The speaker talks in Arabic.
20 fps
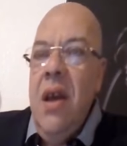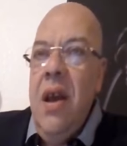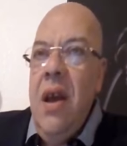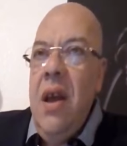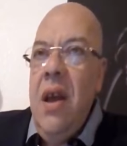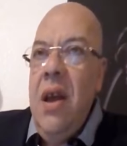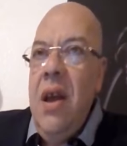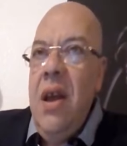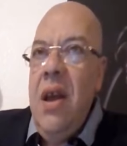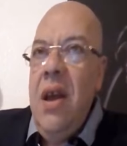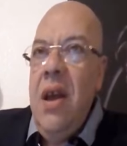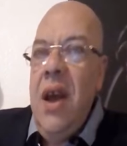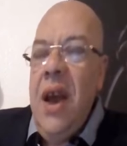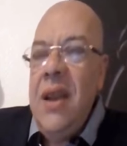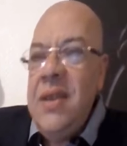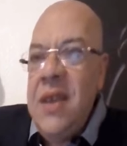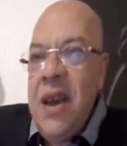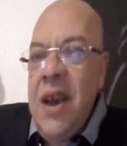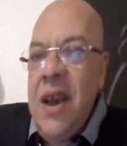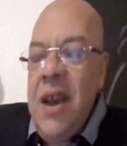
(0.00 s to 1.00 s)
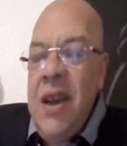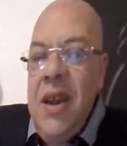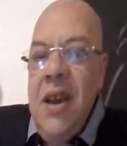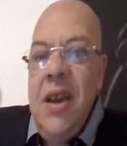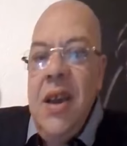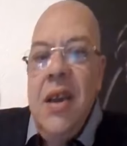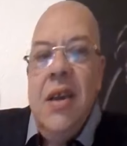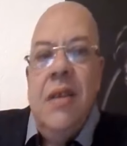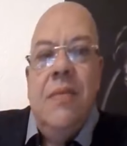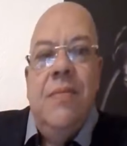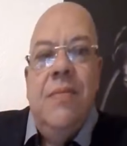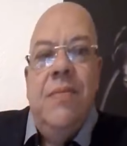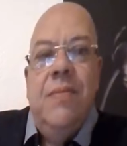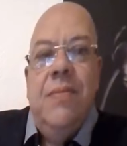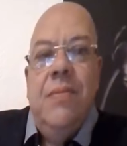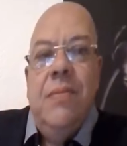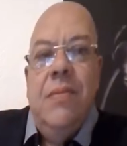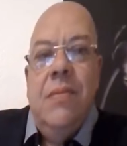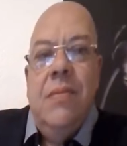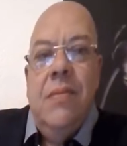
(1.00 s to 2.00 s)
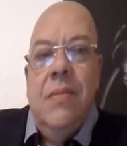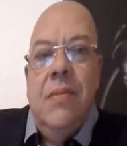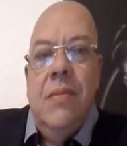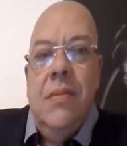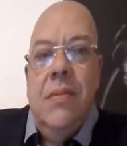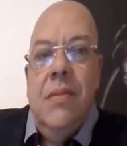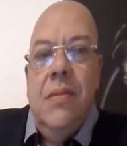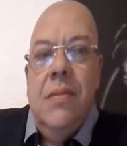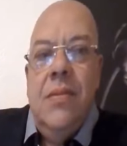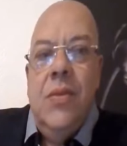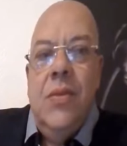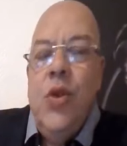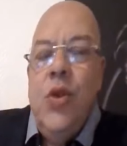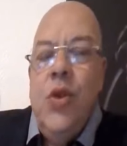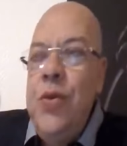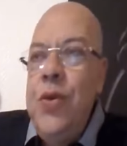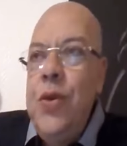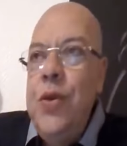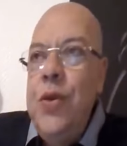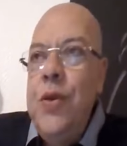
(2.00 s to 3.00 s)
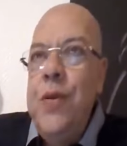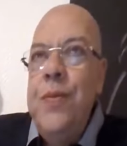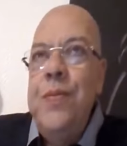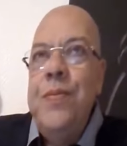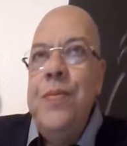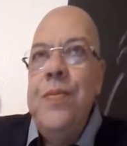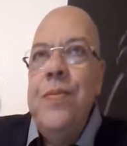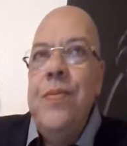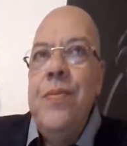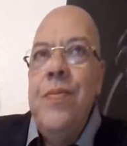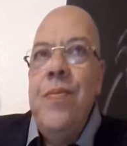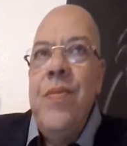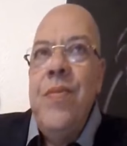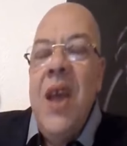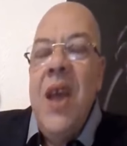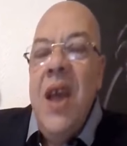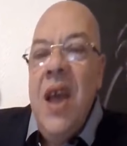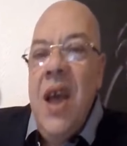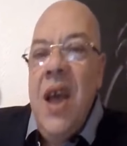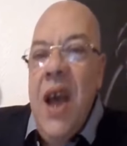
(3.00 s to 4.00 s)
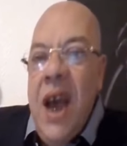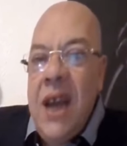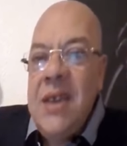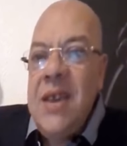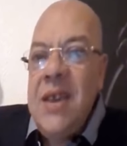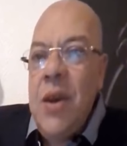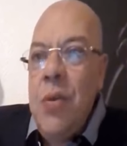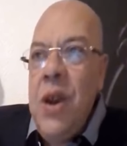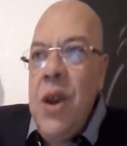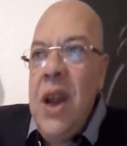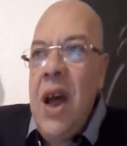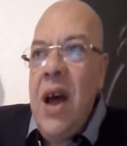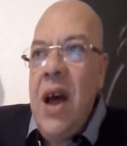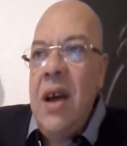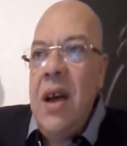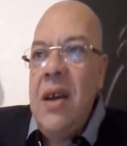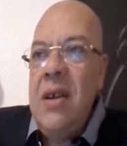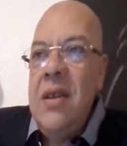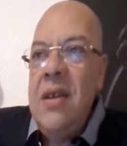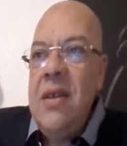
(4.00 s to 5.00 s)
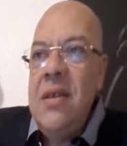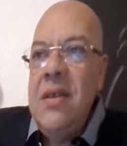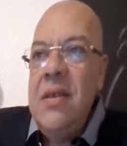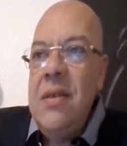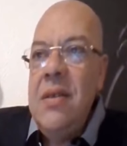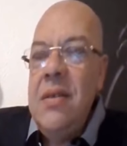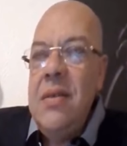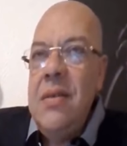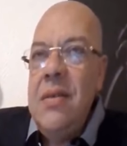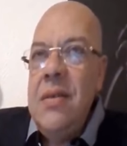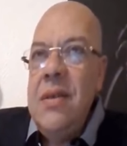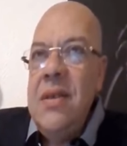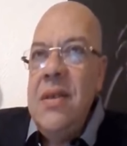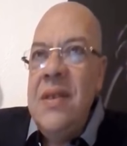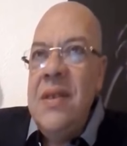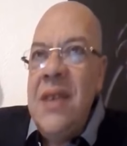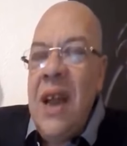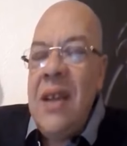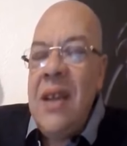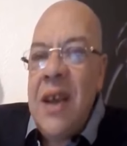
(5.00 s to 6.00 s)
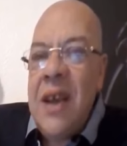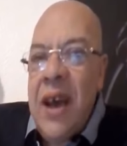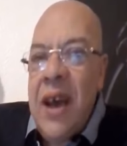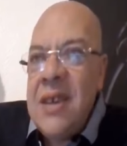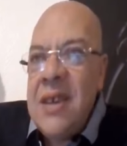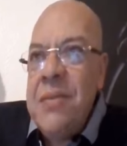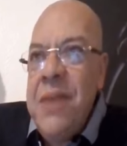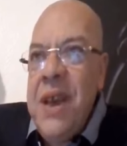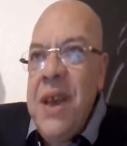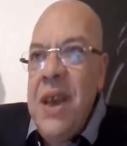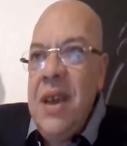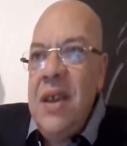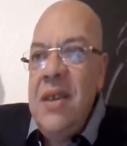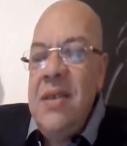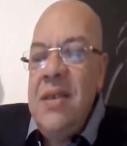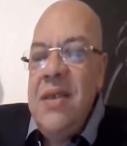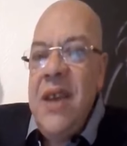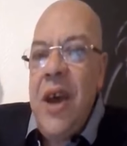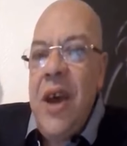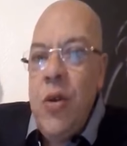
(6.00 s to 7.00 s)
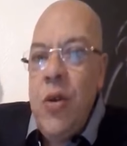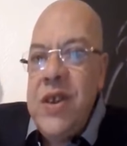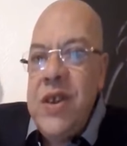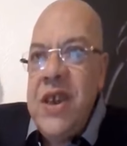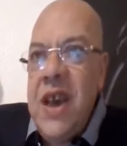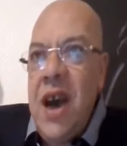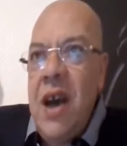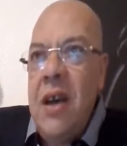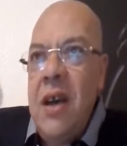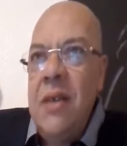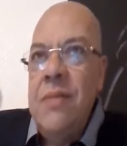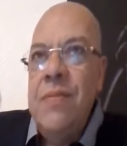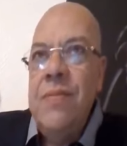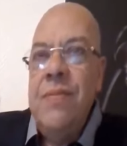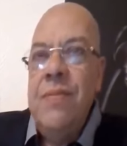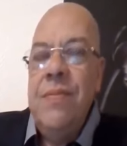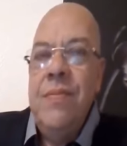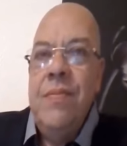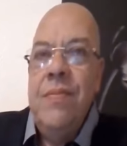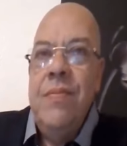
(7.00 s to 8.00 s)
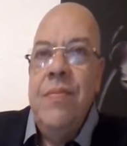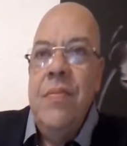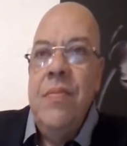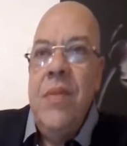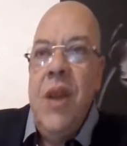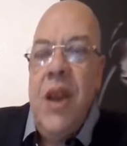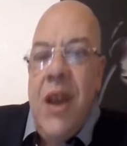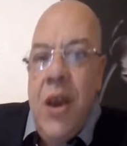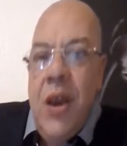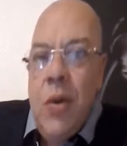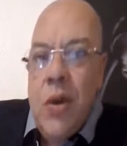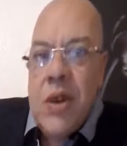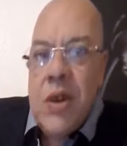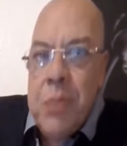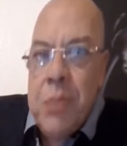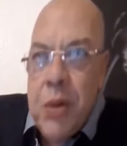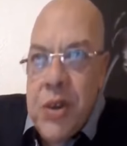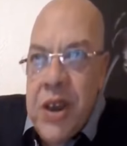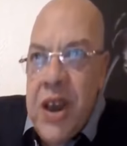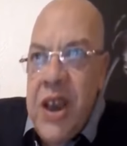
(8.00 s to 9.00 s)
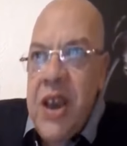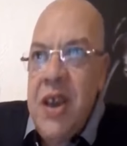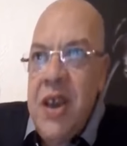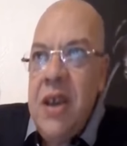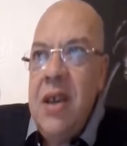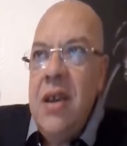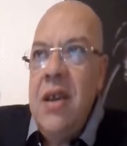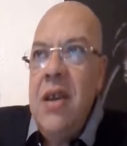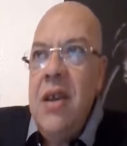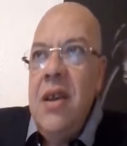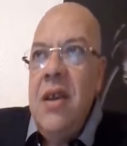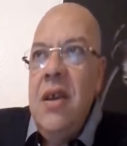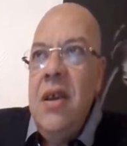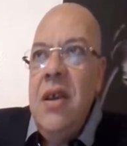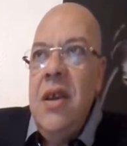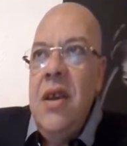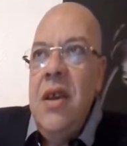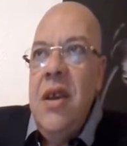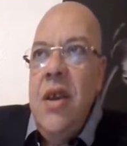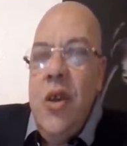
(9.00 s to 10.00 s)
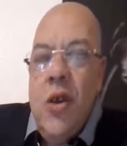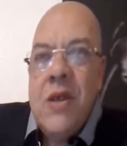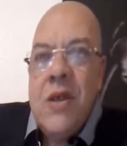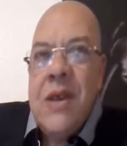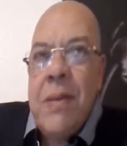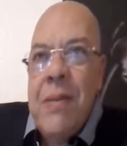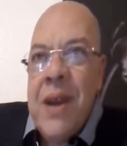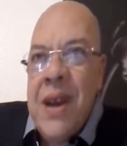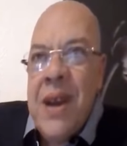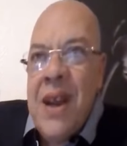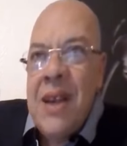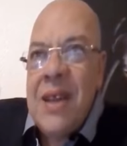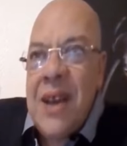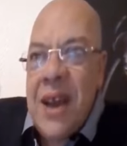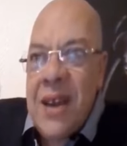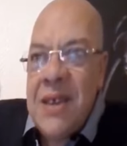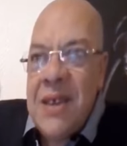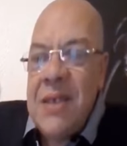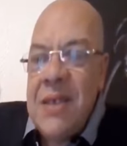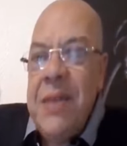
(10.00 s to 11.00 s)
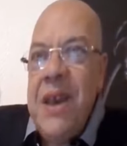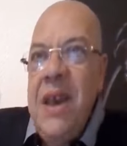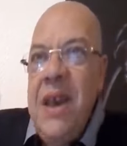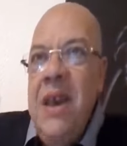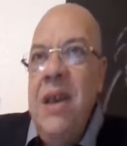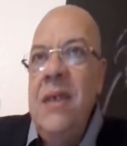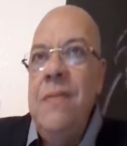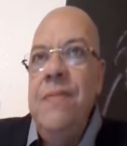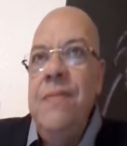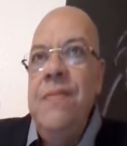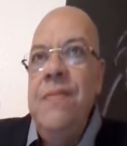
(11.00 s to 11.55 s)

أه، حتى يعني شوفوا حتى ولا ناطق رسمي نتاع روسيا اللي هو سبوتنيك يعتبر ناطق رسمي